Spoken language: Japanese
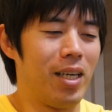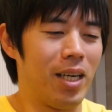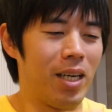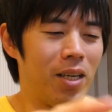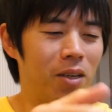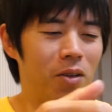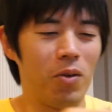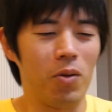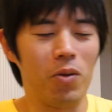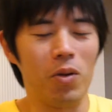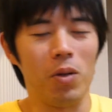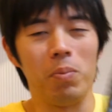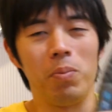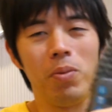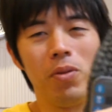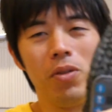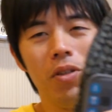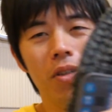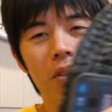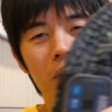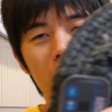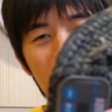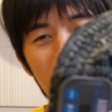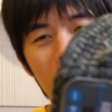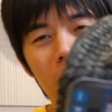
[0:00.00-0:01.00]
あの、これ
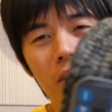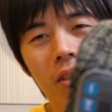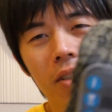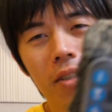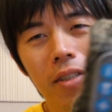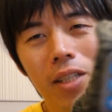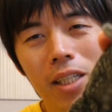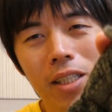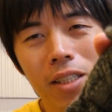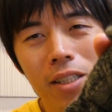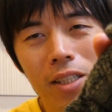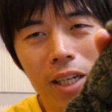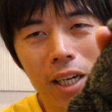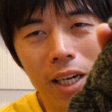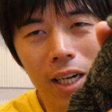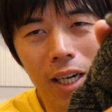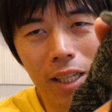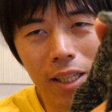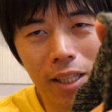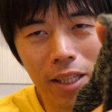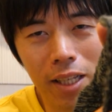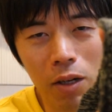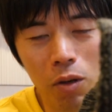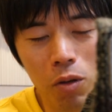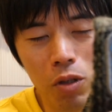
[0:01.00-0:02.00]
Bluetooth で繋
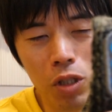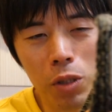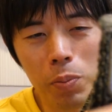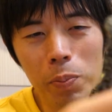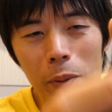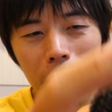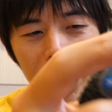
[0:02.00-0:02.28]
がって、これス